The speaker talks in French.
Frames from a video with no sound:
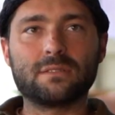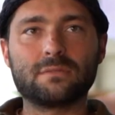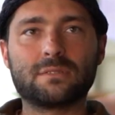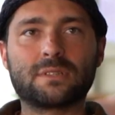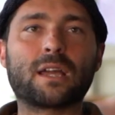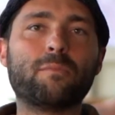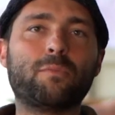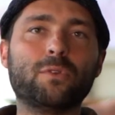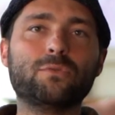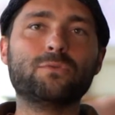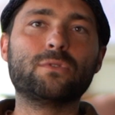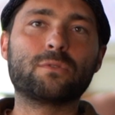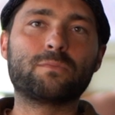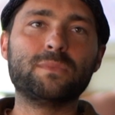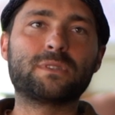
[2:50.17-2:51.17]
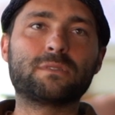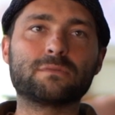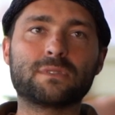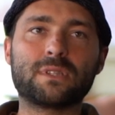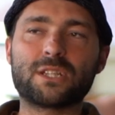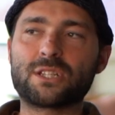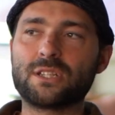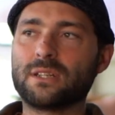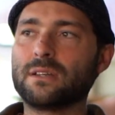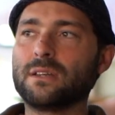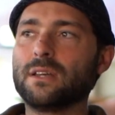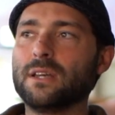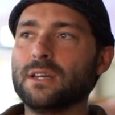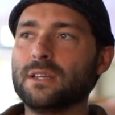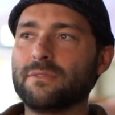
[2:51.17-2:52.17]
C'est un peu nous, notre mission, c'est d'acheter un,
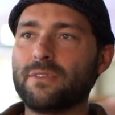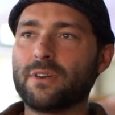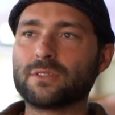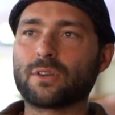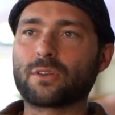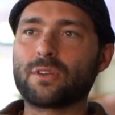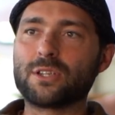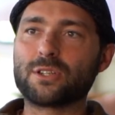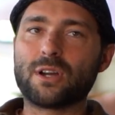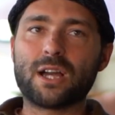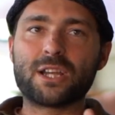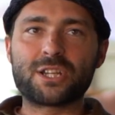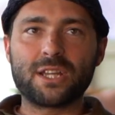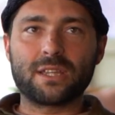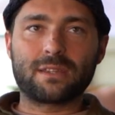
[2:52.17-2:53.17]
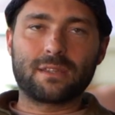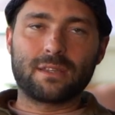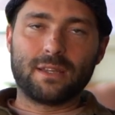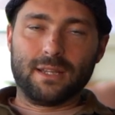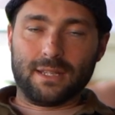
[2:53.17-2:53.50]
faire en sorte que les gens achètent